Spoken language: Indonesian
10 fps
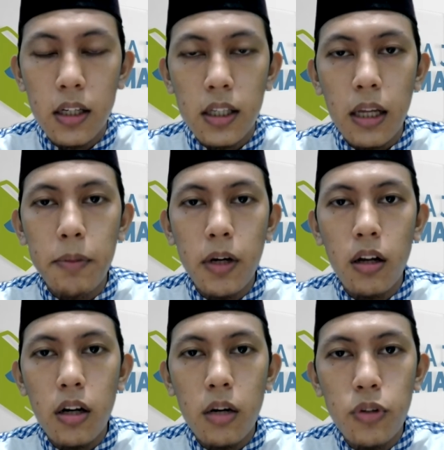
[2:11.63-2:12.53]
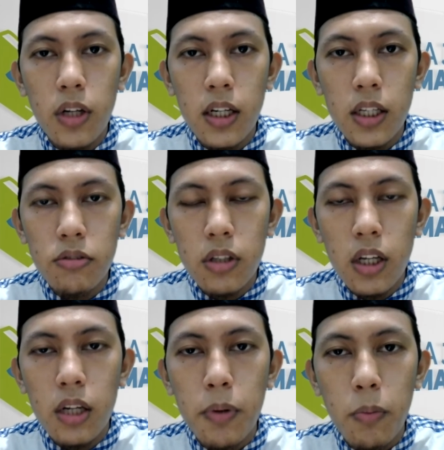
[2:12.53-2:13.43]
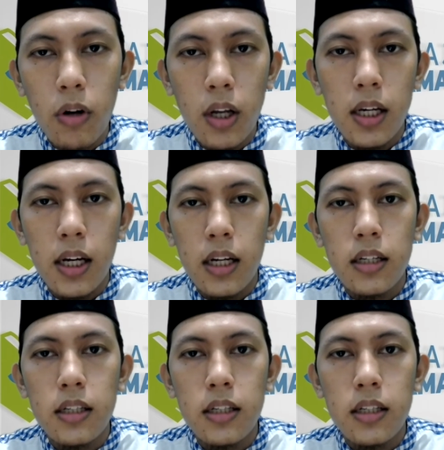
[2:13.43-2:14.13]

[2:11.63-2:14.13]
tapi kalau kemudian itu tidak diperbolehkan